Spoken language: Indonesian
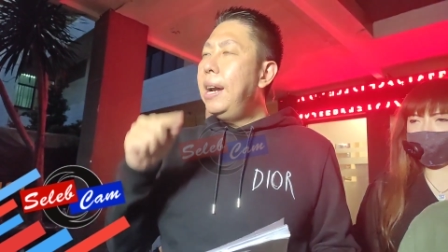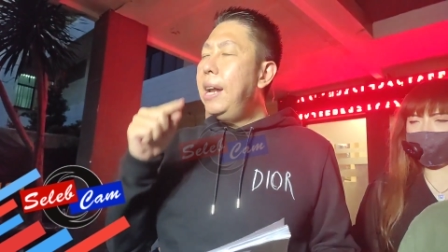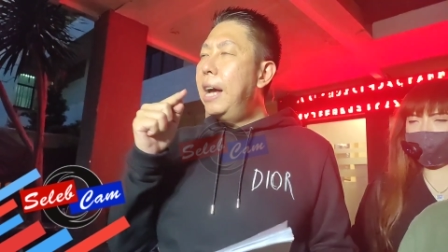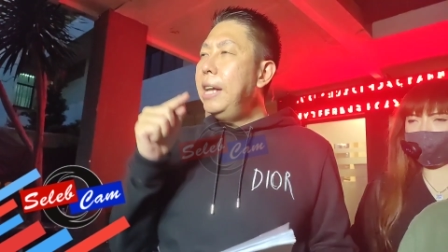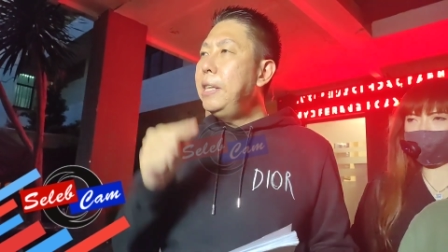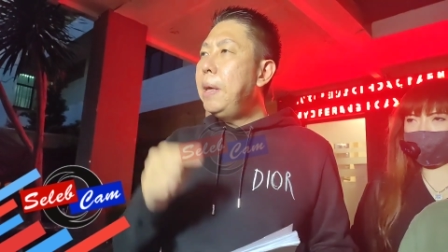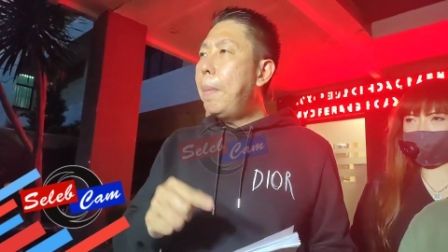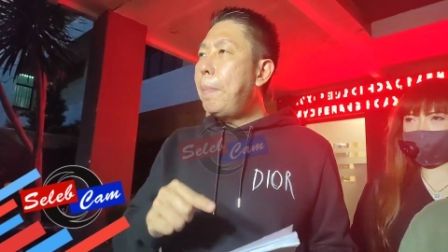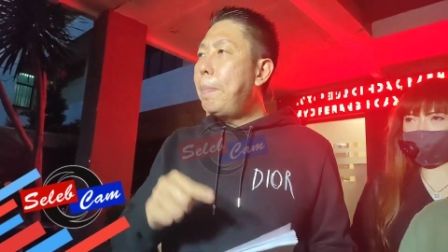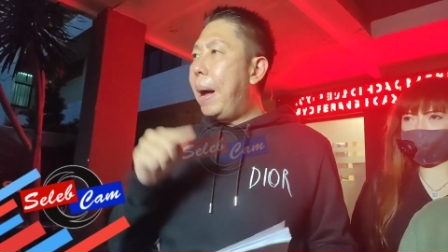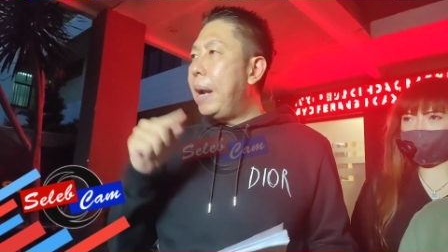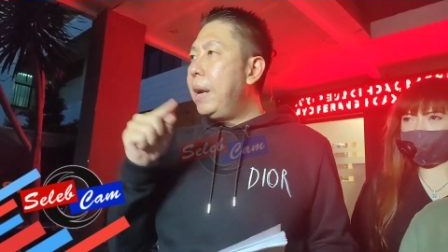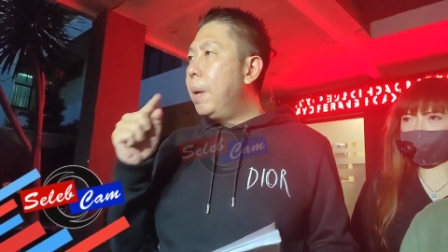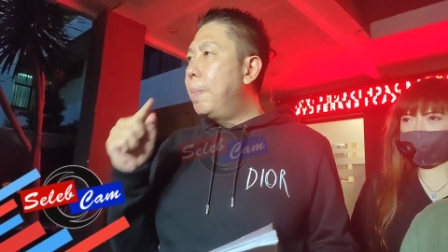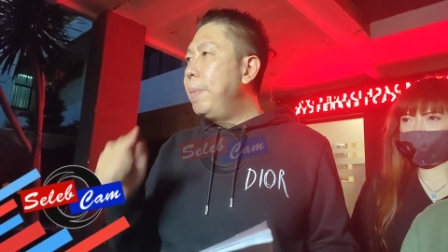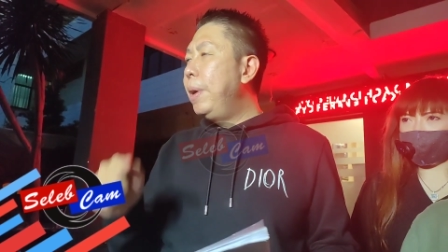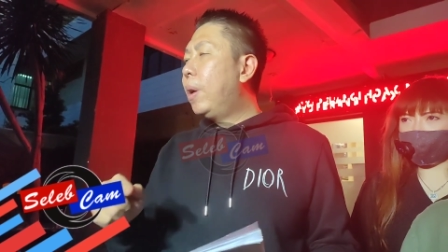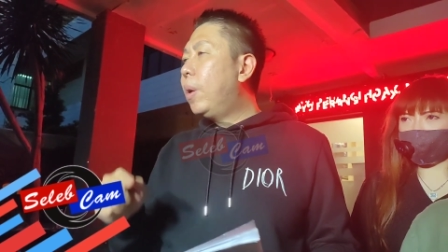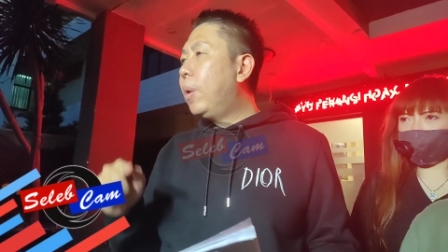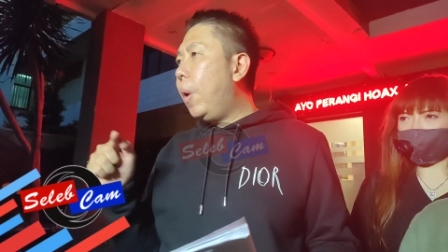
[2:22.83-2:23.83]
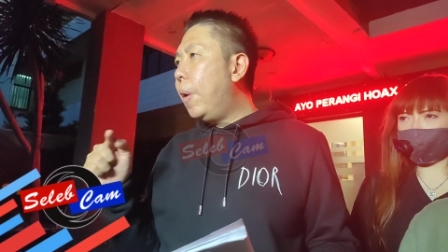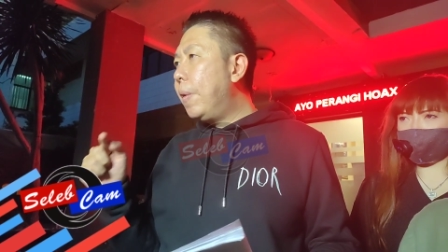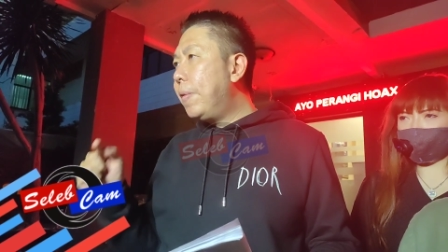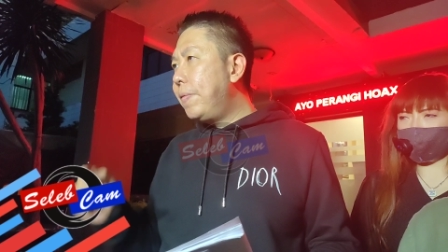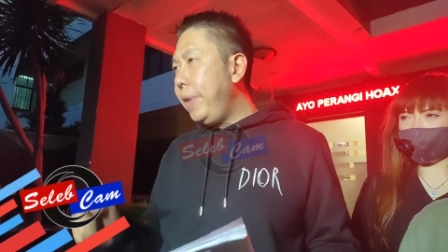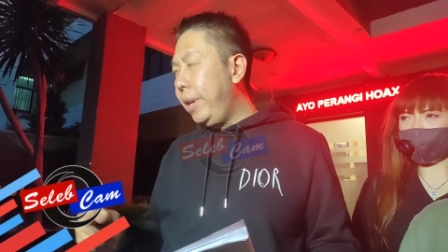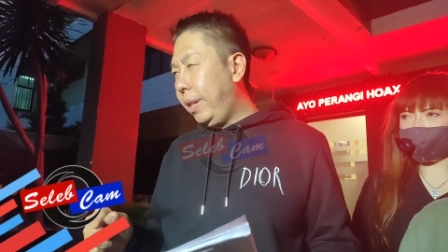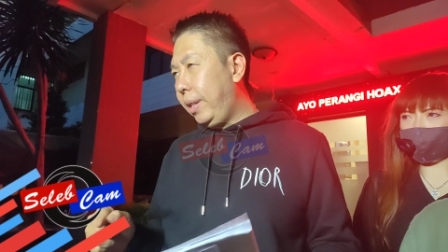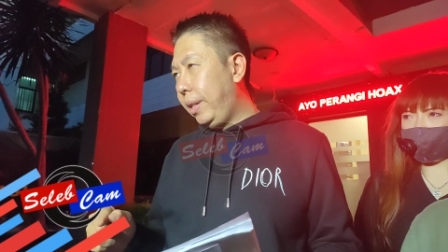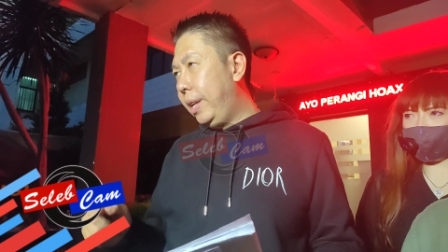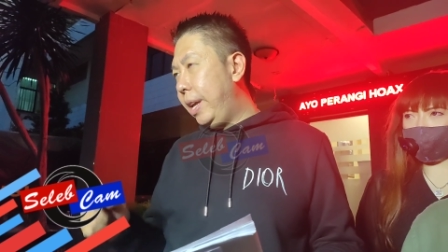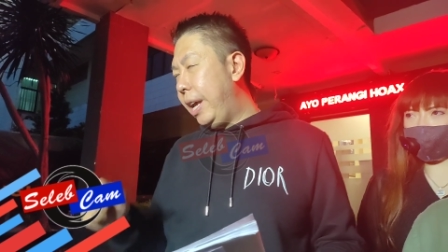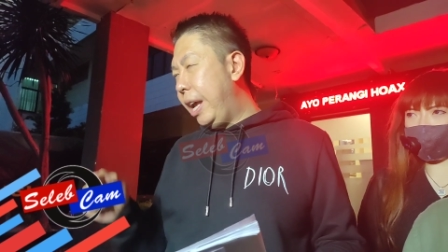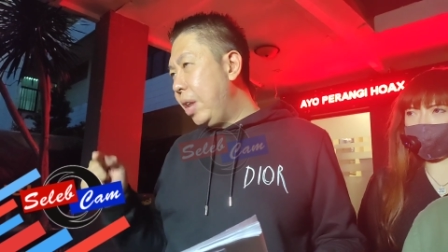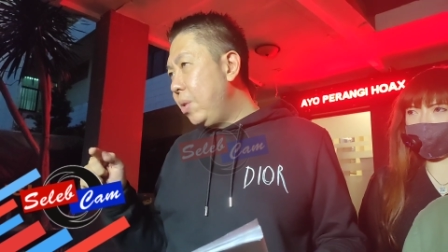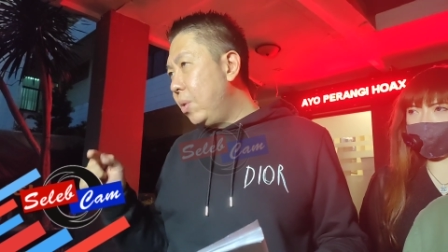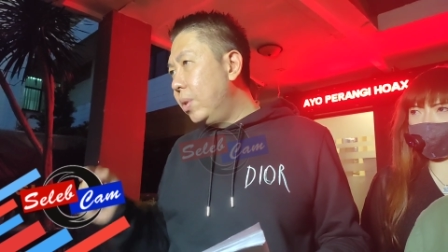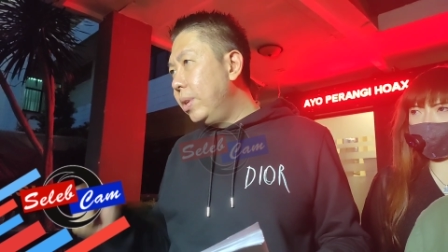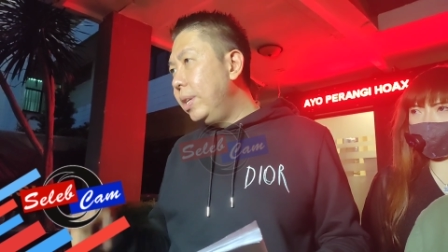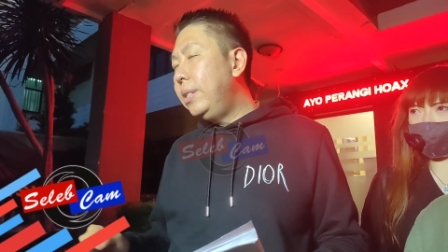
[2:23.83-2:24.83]
adanya pandemi covid di
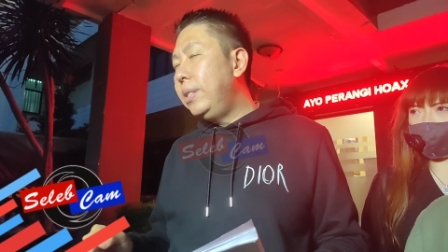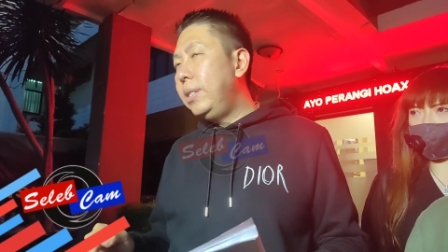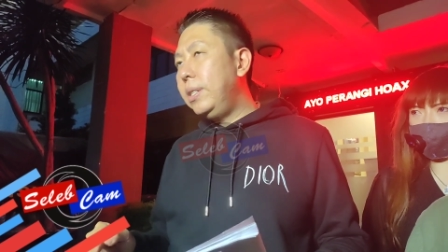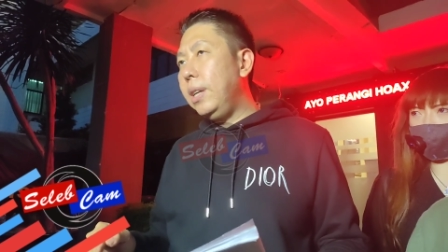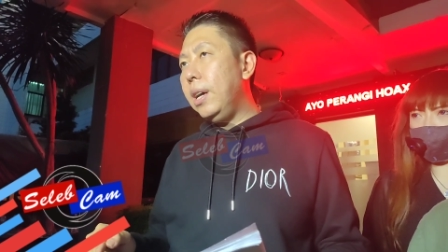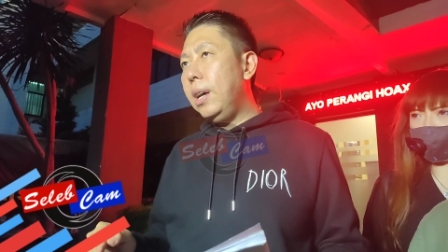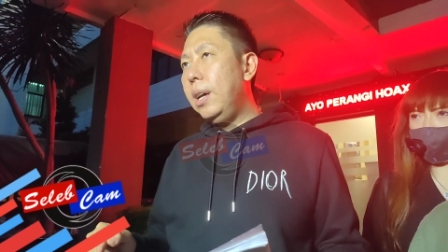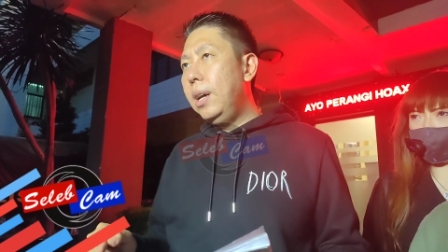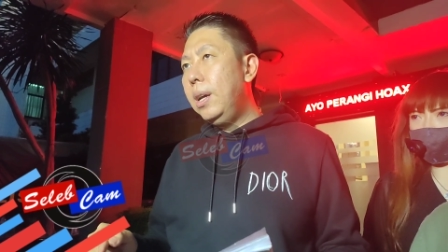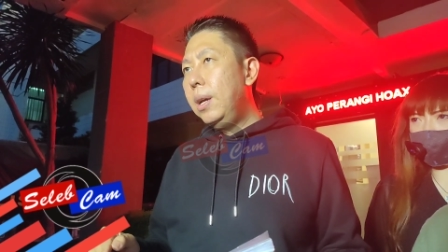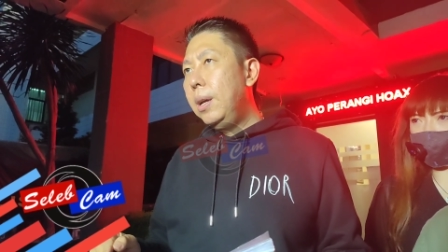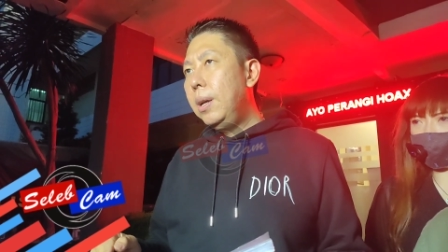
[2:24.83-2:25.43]
Indonesia